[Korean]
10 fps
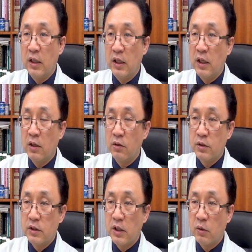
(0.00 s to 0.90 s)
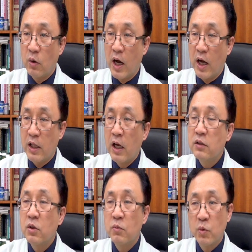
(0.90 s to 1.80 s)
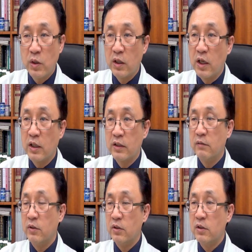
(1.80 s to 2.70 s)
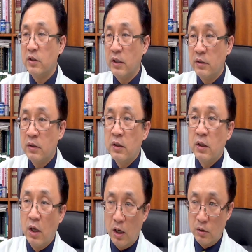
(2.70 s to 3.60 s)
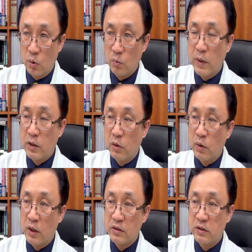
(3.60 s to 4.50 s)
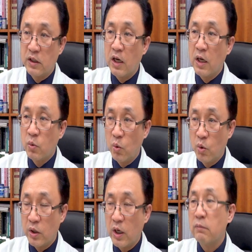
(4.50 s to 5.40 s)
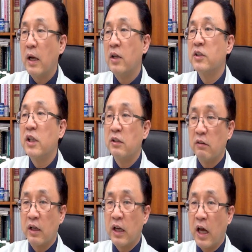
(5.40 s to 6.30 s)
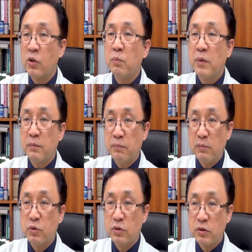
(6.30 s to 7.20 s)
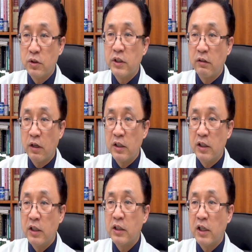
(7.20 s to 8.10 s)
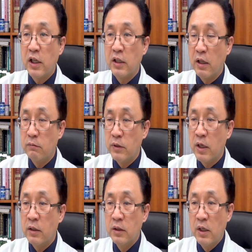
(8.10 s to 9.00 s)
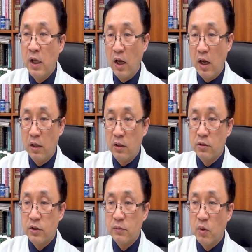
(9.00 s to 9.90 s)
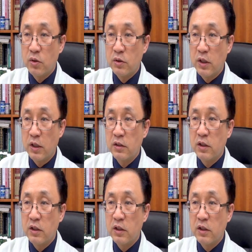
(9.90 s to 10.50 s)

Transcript: 이것을 이제 과량으로 복용하게 되면은 이제 동맥경화라든가 고혈압, 알레르기 질환, 아토피 피부 등의 질환을 일으키기 때문에 이것을 먹을 때는